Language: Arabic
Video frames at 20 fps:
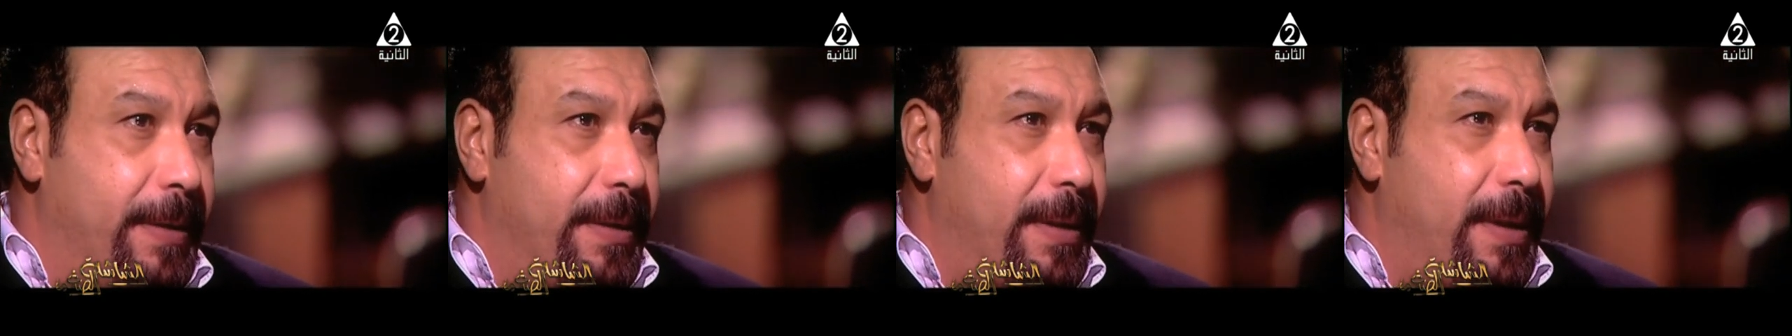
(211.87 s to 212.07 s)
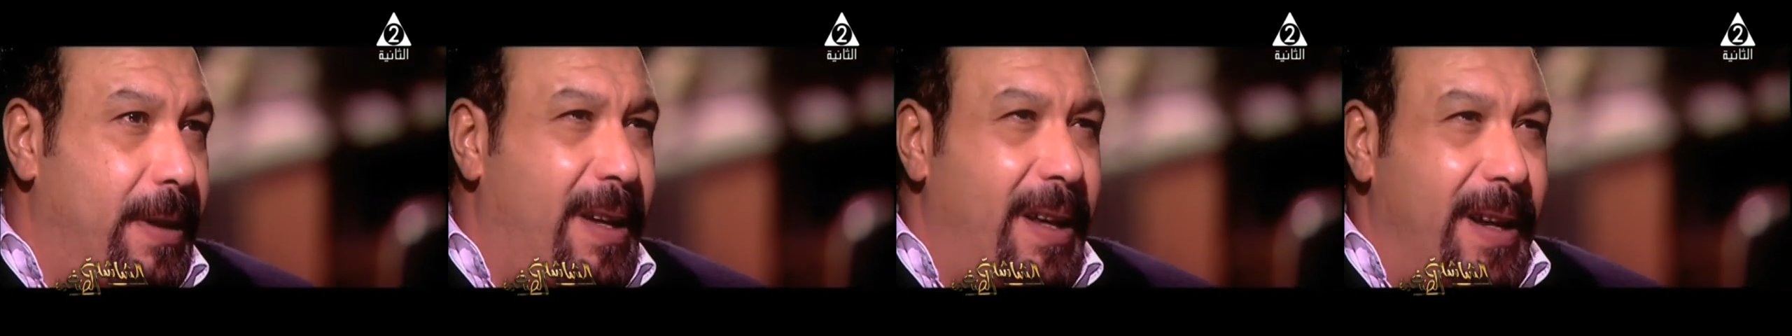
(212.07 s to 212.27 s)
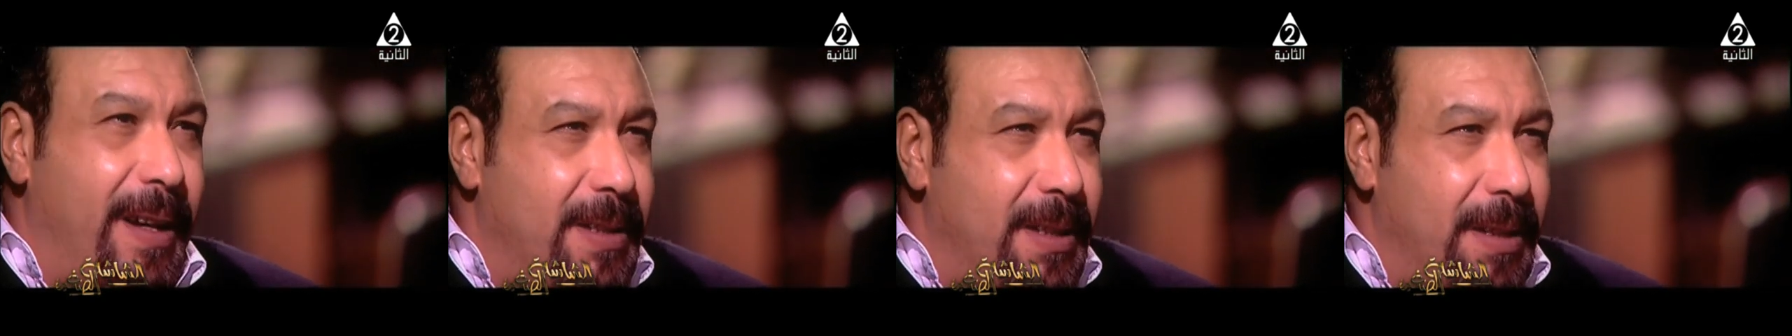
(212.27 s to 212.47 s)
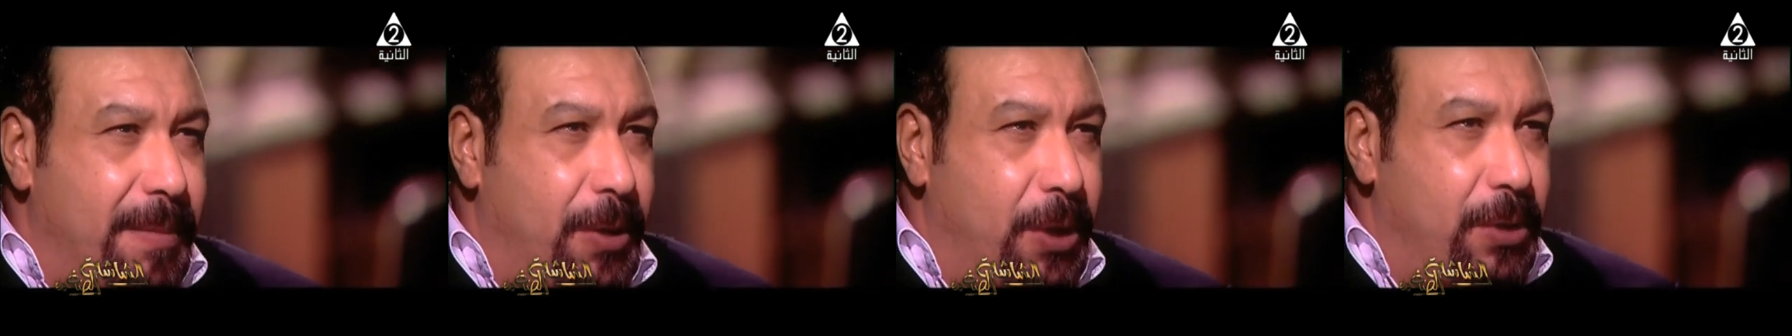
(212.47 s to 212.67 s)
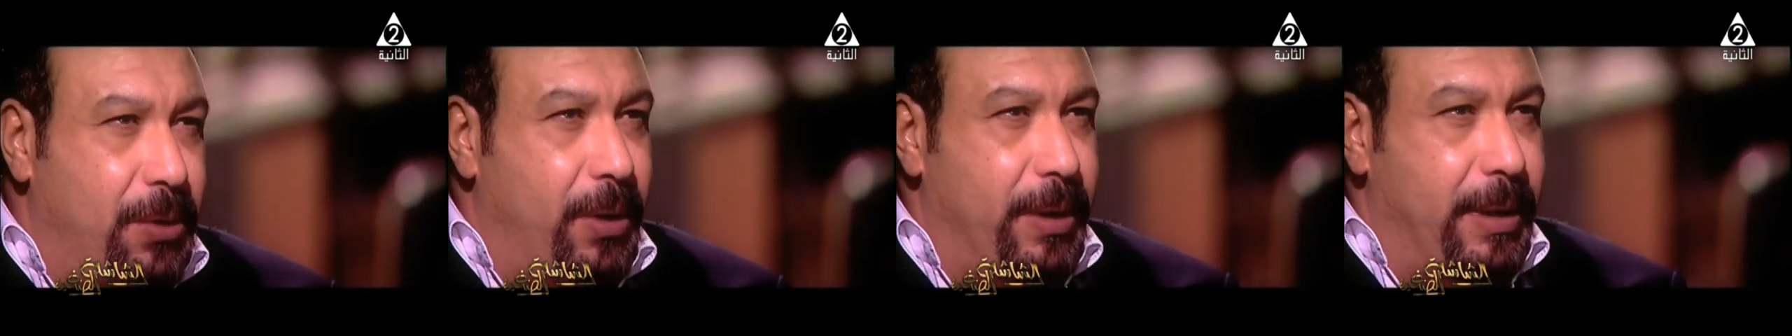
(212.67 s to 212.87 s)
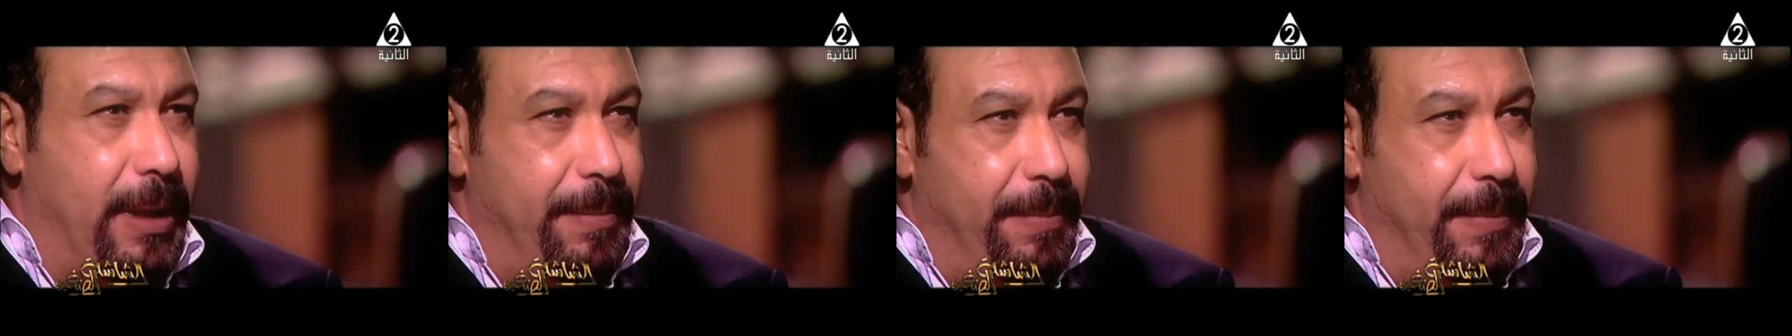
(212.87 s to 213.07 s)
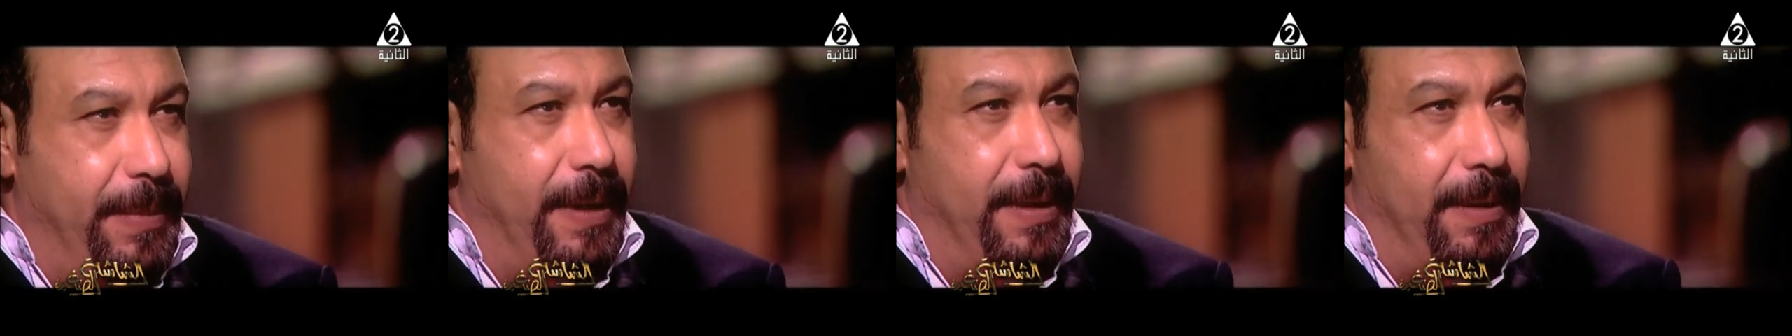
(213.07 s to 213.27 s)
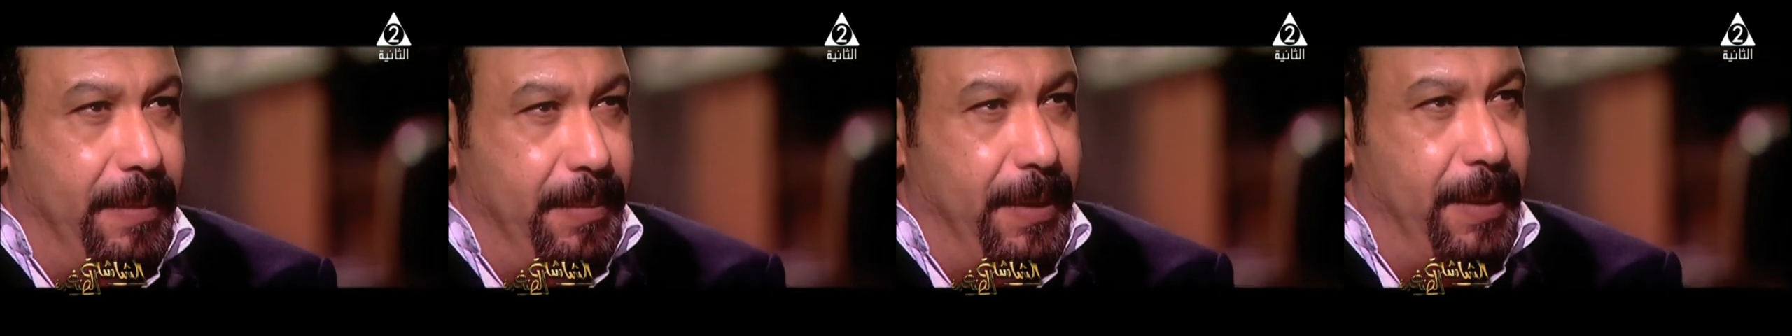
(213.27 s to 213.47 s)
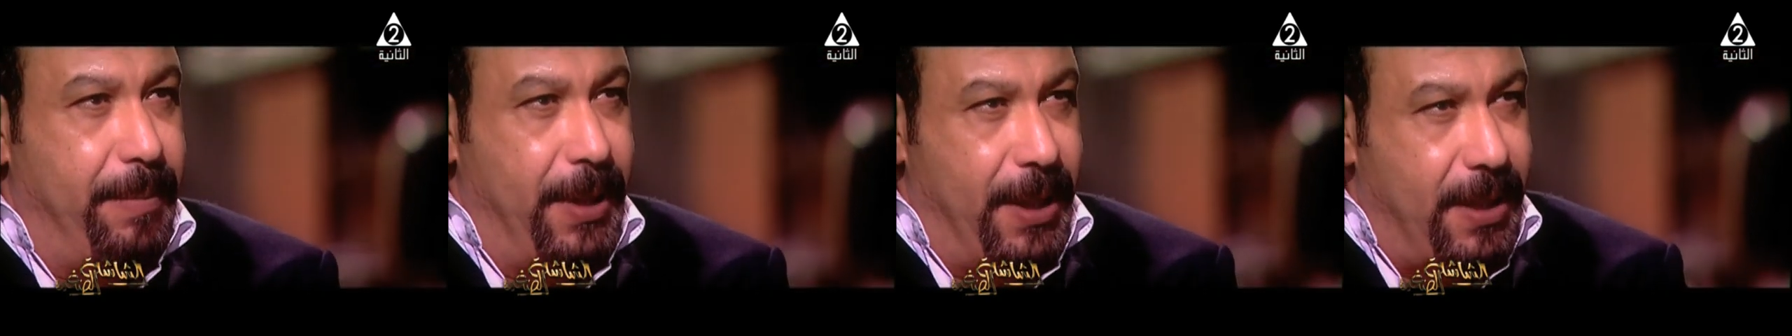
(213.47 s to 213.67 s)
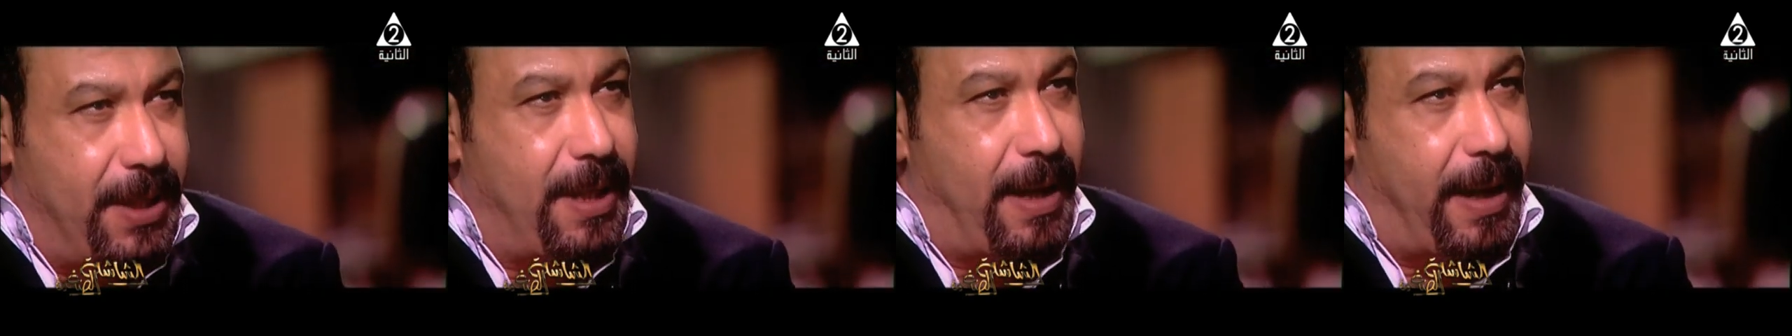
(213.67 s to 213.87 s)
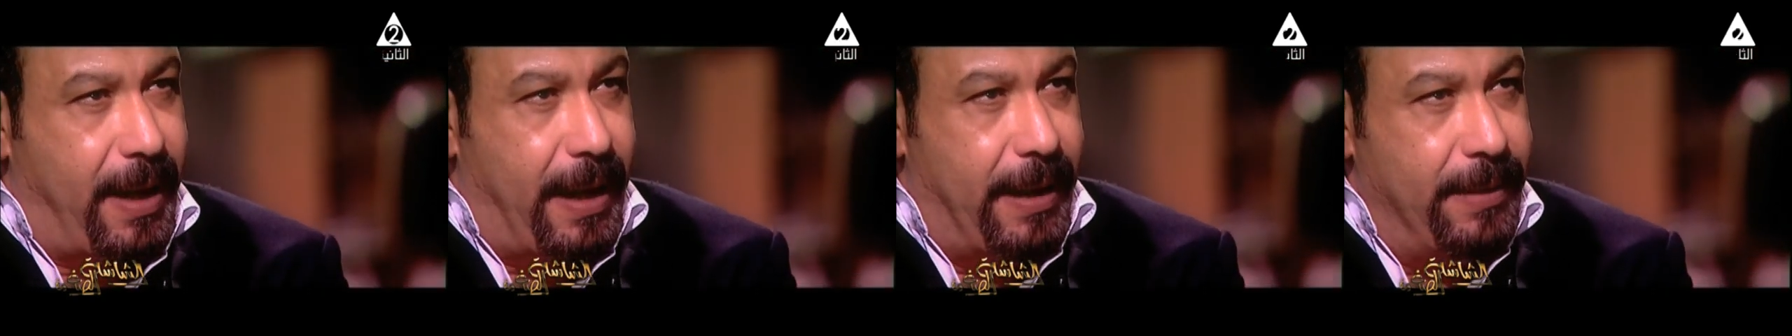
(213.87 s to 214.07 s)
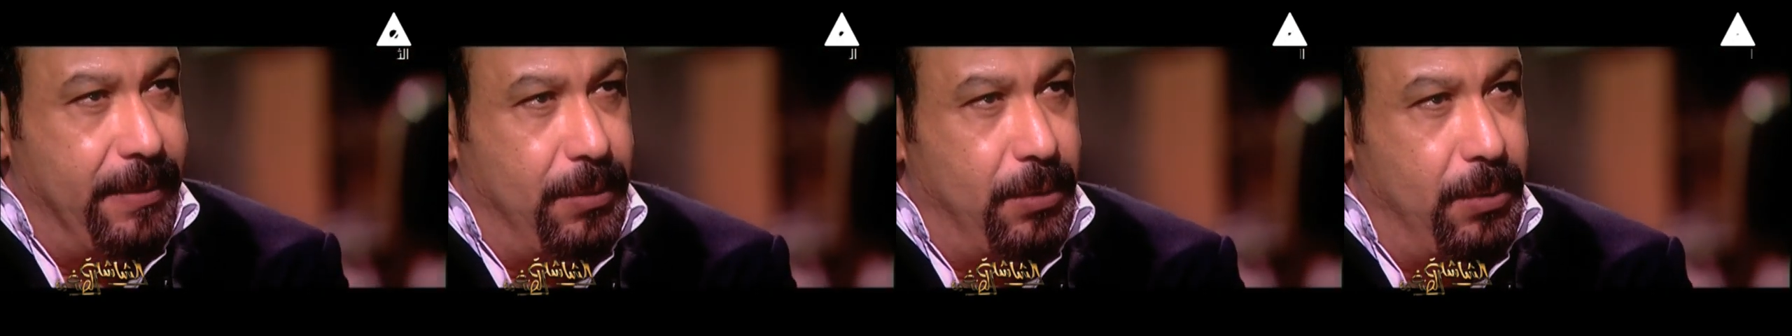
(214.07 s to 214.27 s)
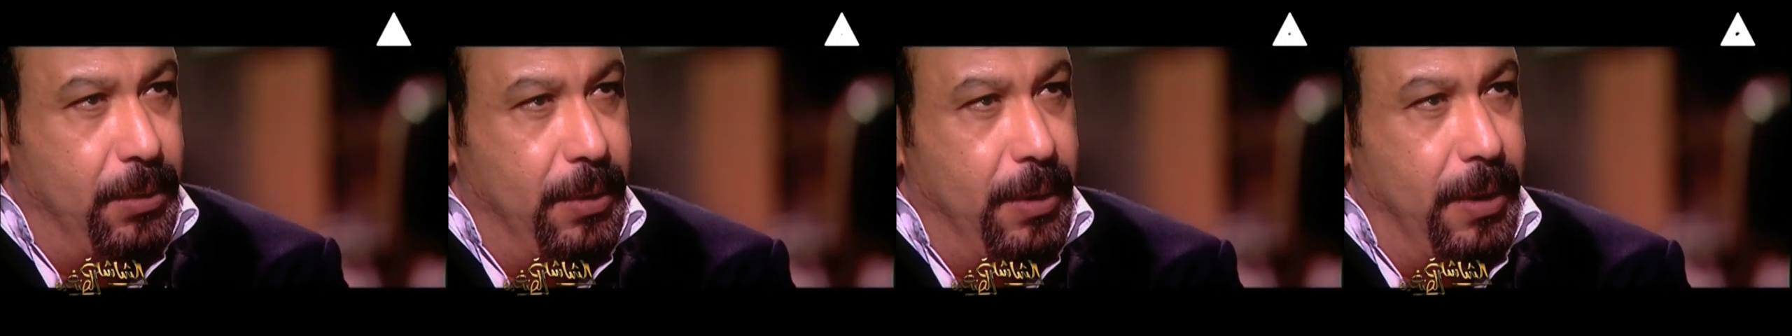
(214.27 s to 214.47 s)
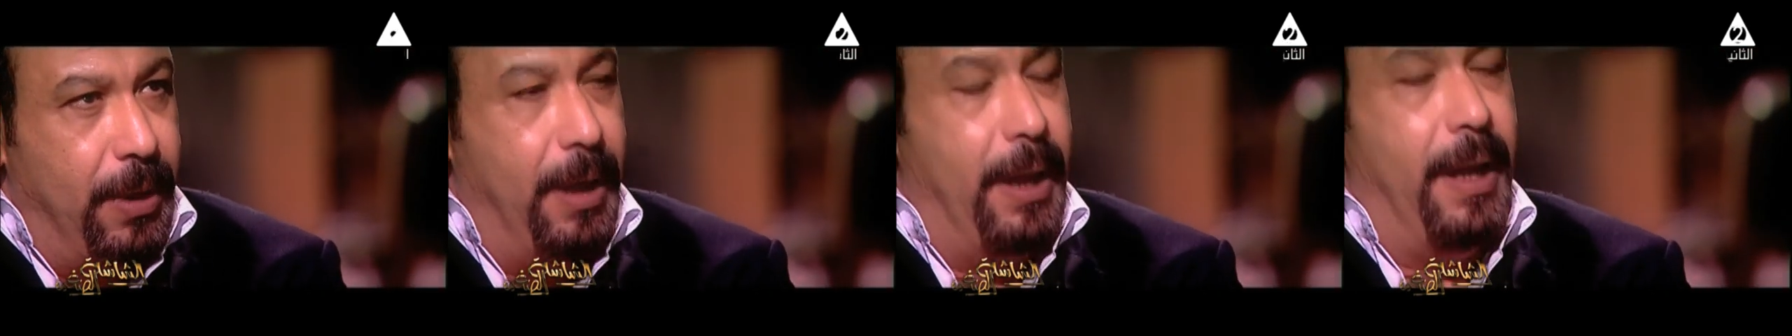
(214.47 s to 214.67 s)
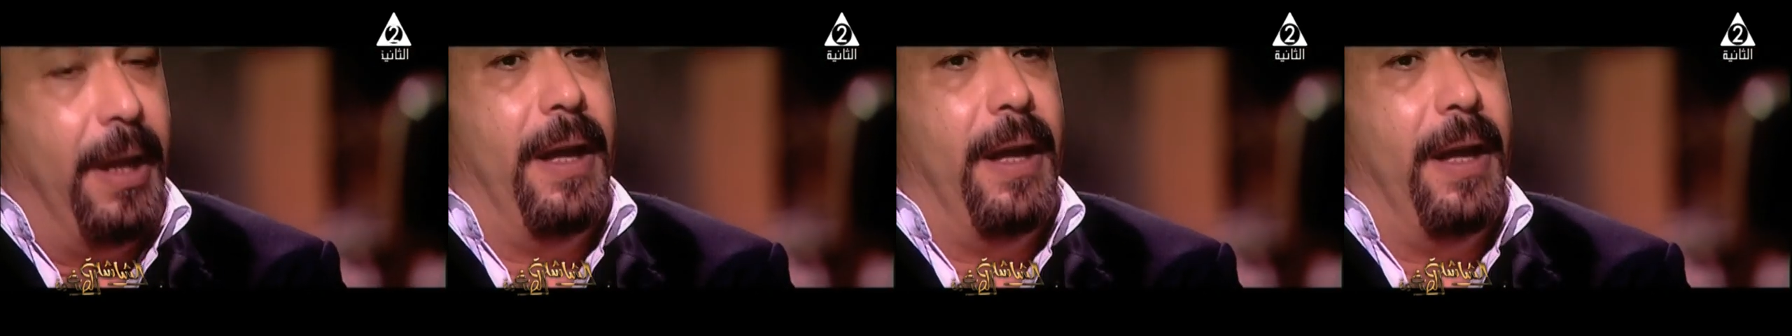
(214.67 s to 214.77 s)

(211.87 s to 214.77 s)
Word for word: خلاص الموضوع ده بيصغر عنده مم.